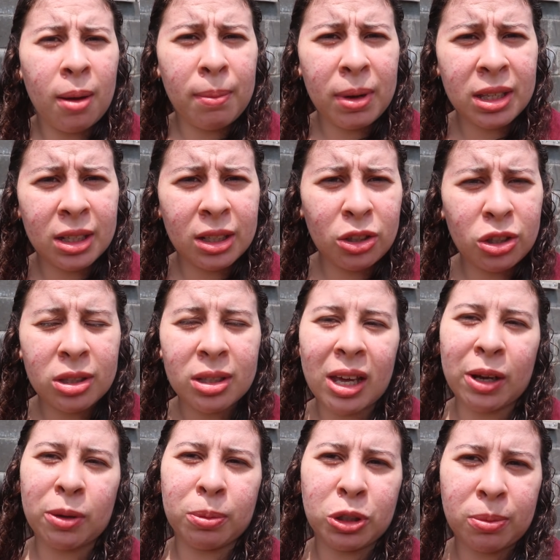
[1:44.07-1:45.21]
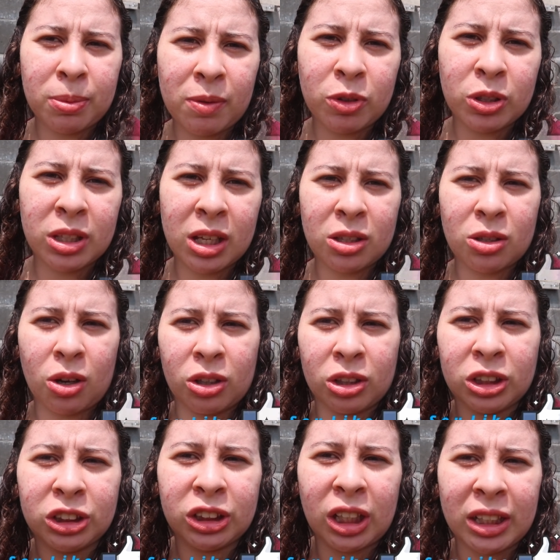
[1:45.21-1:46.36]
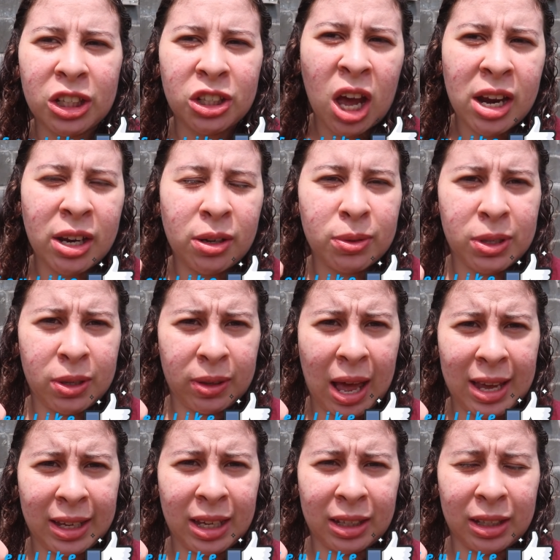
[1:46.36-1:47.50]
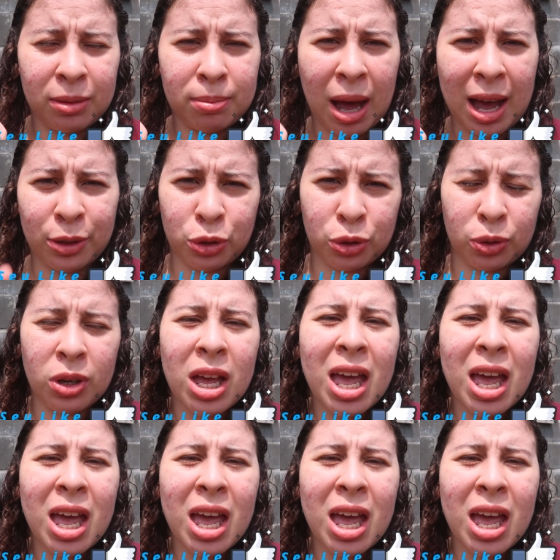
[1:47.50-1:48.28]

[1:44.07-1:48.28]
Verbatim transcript: Mas antes, quero pedir para vocês ó, já deixarem o seu like aqui embaixo,